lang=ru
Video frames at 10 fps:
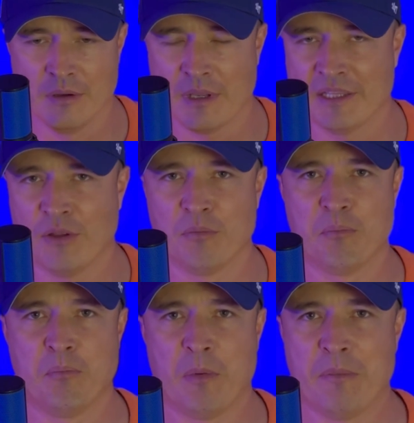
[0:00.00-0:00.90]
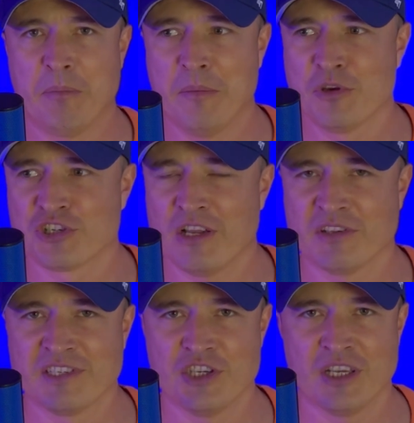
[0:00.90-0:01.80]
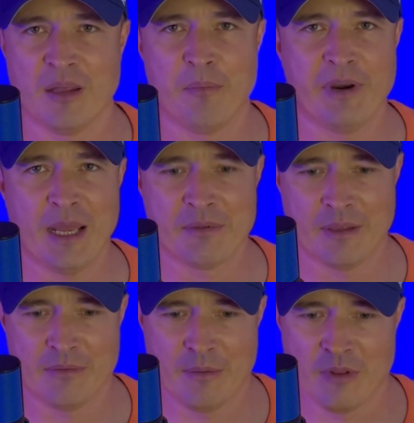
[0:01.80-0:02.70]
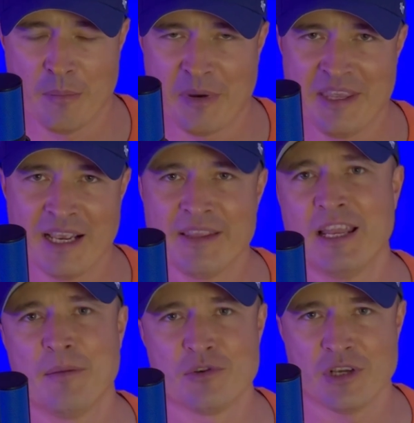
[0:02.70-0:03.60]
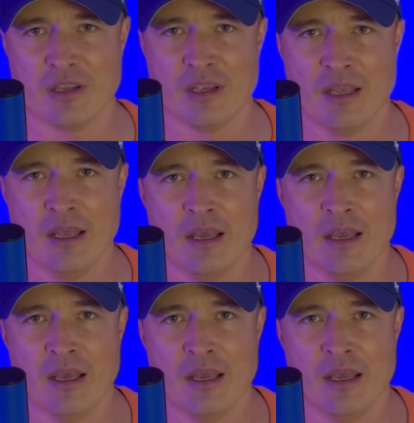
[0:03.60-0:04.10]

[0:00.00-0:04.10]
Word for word: как-то он побежал сначала прямо, надо было по диагонали бежать,